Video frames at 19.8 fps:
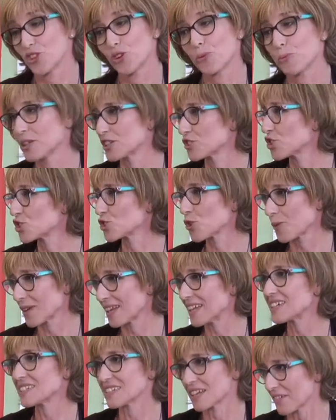Yo en mis dos
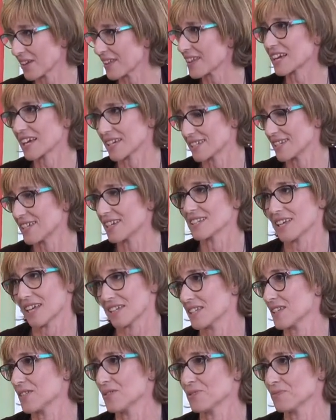novelas la verdad es que así ha
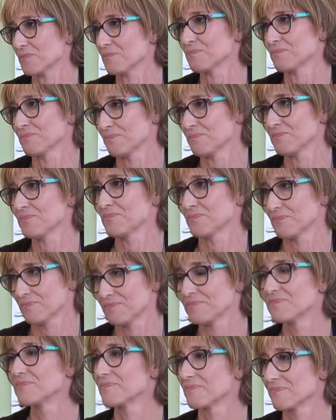sido. Ah
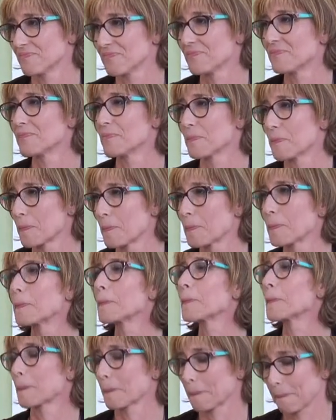empezaste de una
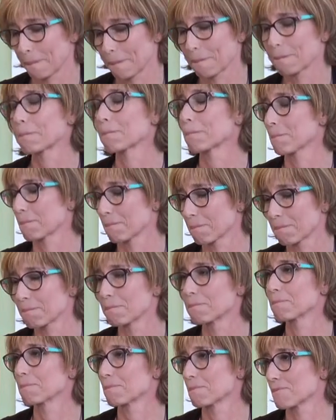manera y
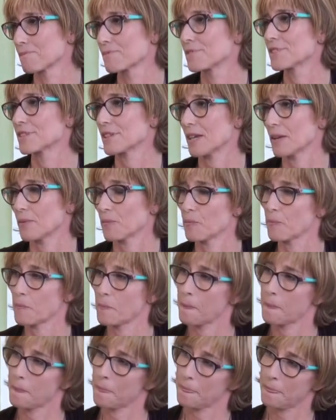no sabes al final.
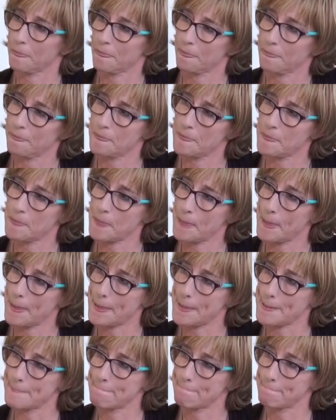¿Y en qué
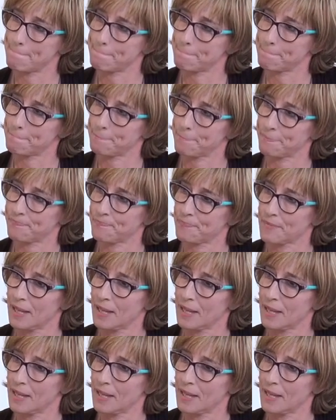escenarios los has puesto?